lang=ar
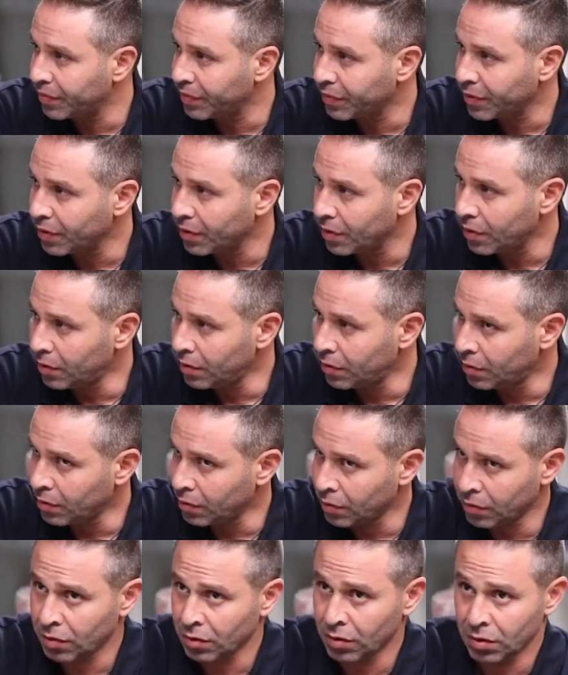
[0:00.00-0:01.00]
اجويرو خلاص
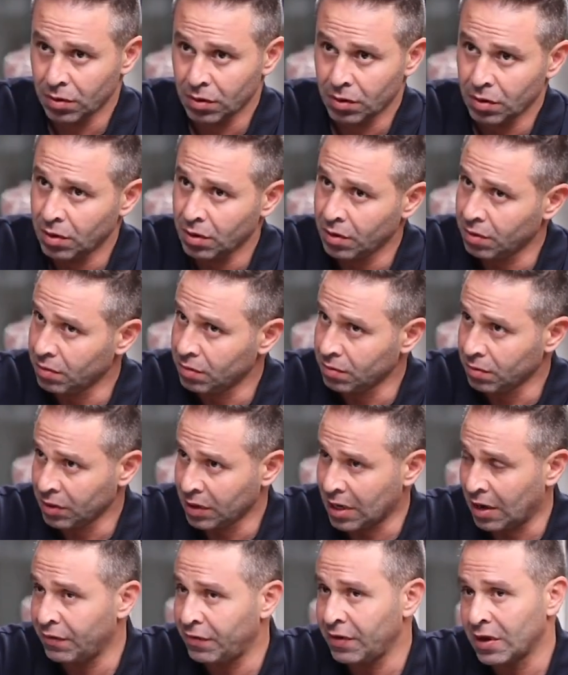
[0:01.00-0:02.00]
اه 2023
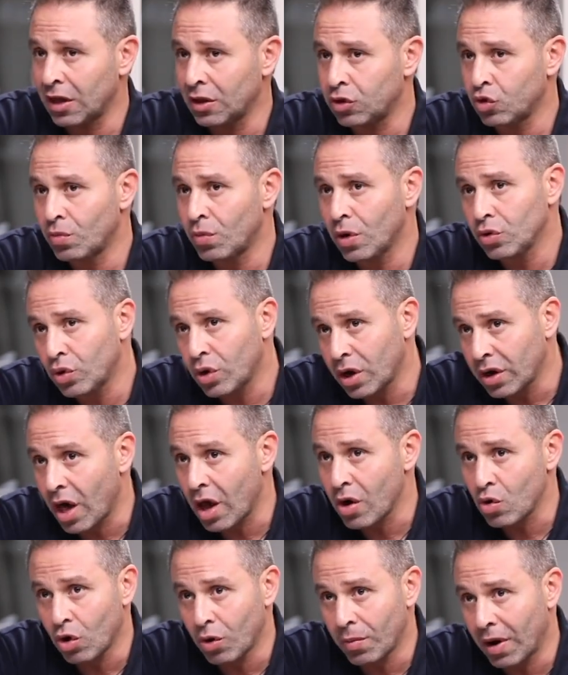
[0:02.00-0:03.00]
كان فينالدوم برضه كان
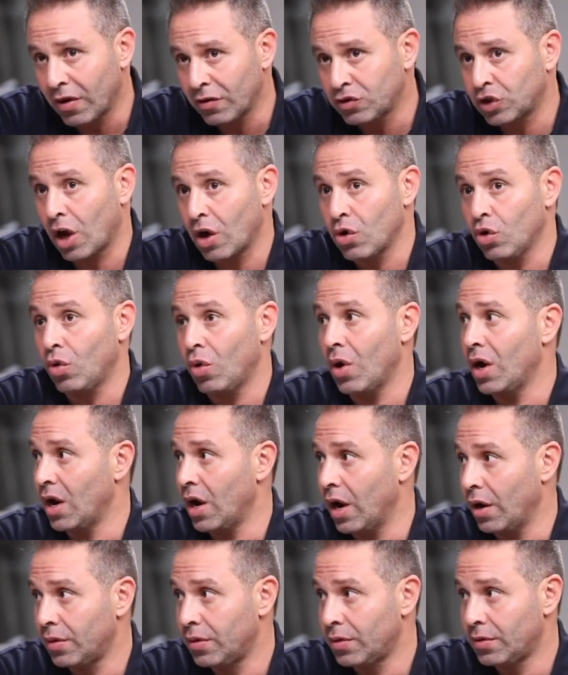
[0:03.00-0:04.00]
هيروح معرفش هيروح
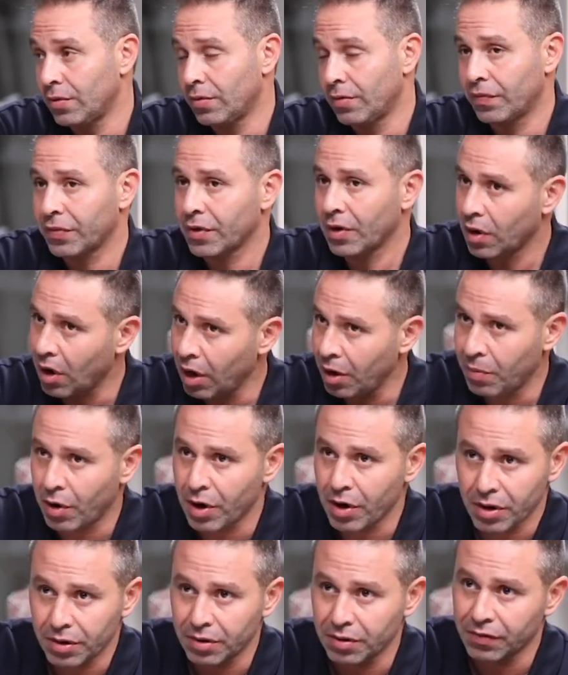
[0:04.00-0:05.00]
راح بايرن راح
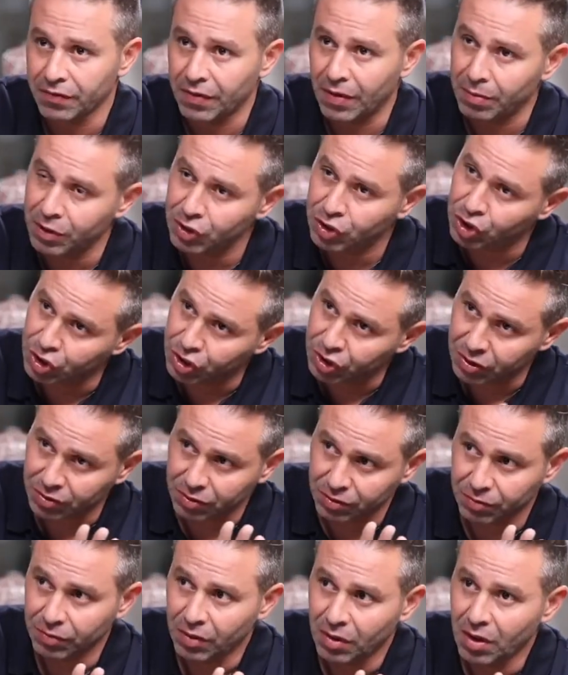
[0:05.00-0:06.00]
بايرن خلاص آه. فمشي ايه